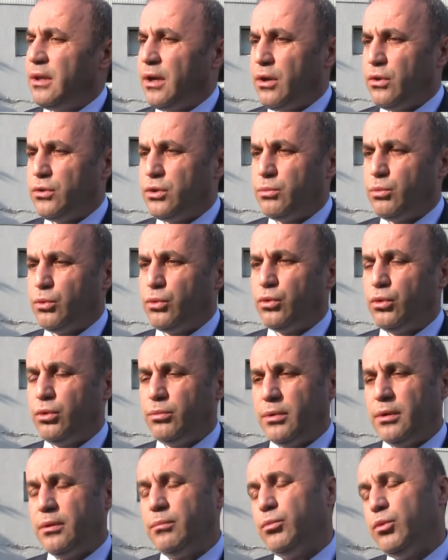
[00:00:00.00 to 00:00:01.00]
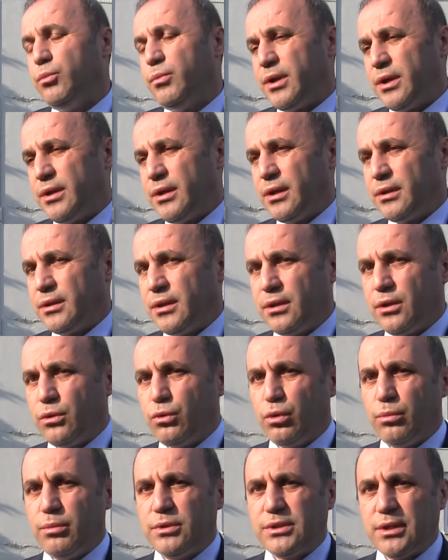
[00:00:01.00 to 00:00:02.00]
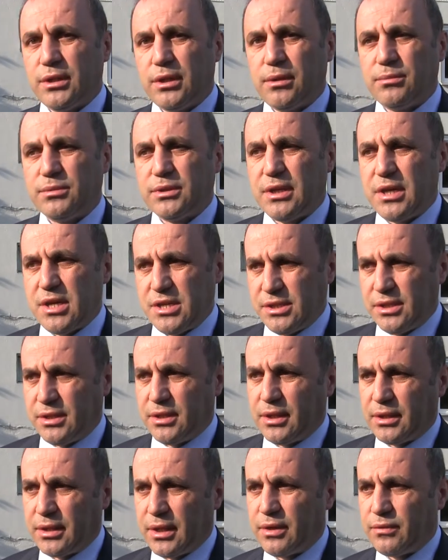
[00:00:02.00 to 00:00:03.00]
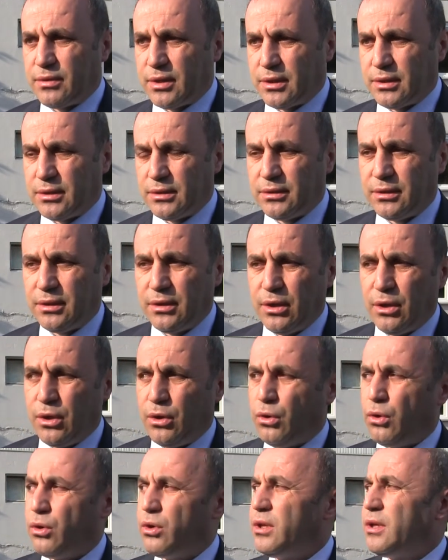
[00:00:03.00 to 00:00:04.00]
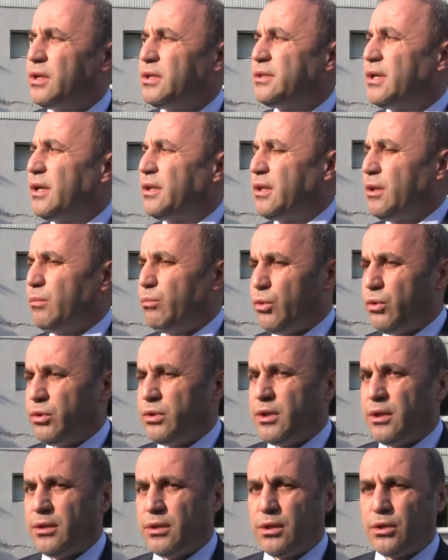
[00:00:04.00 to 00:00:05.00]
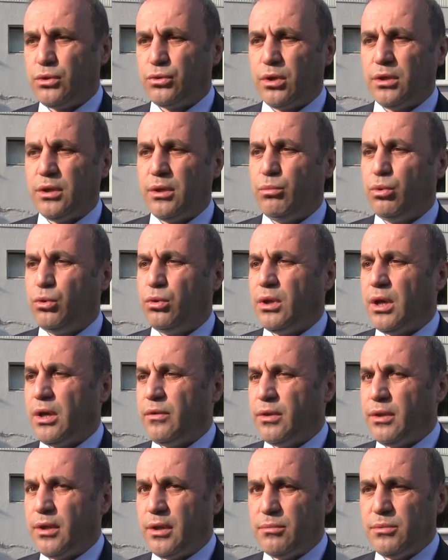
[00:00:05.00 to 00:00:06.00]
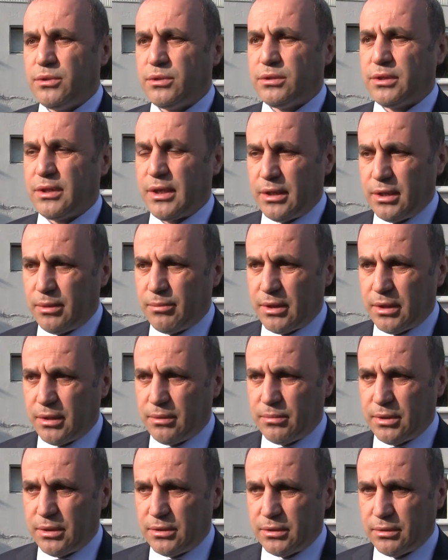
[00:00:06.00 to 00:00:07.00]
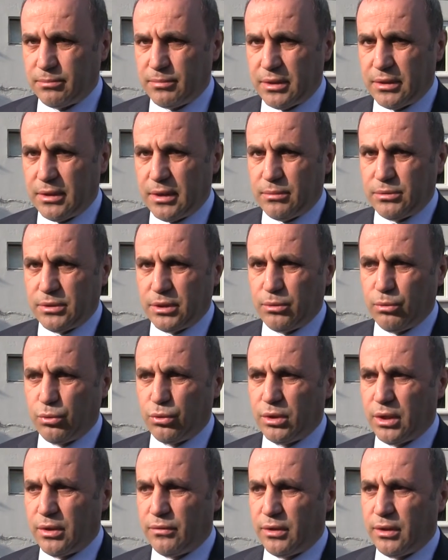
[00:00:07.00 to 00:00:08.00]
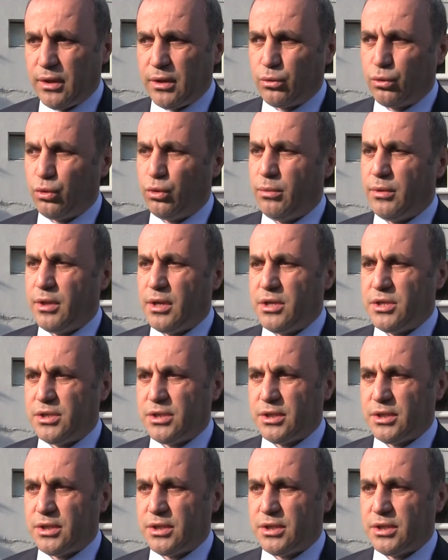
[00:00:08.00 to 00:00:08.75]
Daha önce bu kulübe, bu barınaktaki kulübe sayılarımızda eksiklikler vardı. Oraları zaten monte ettik. Şu anda bütün hayvanlarımız, kendi barınma, barınağımızdaki bütün hayvanlar kulübelerin